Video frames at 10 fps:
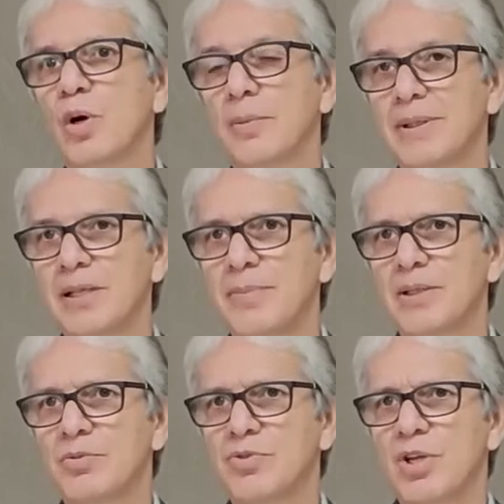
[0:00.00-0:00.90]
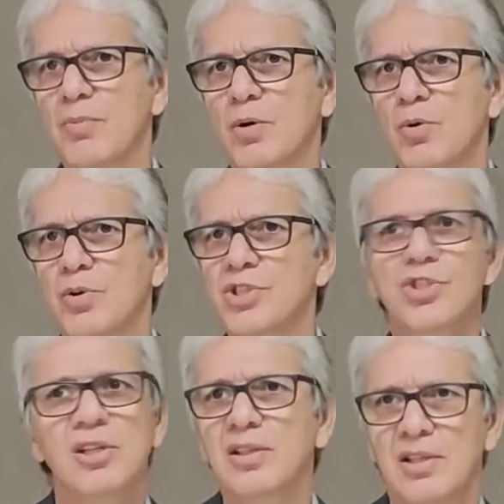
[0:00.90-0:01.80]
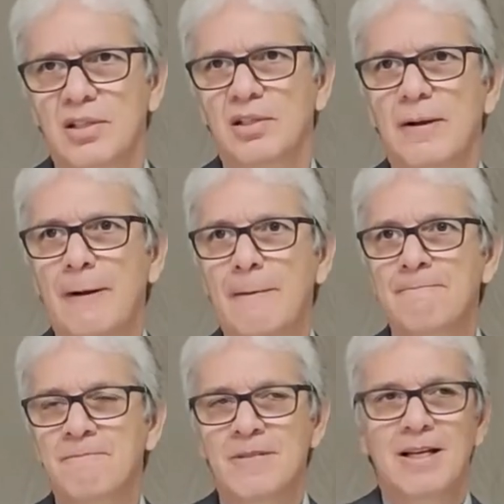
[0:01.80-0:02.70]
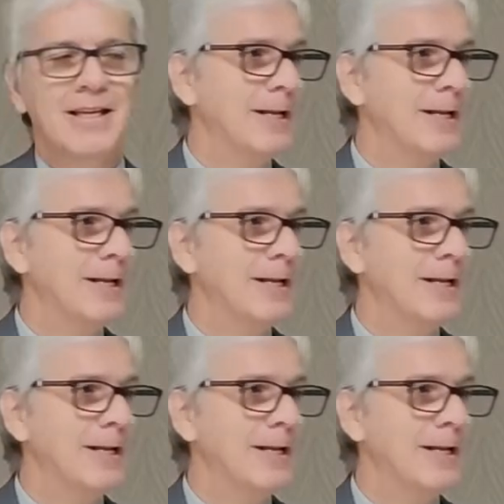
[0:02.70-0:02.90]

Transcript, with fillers: do arrebatamento, que será uma coisa instantânea. É Mateus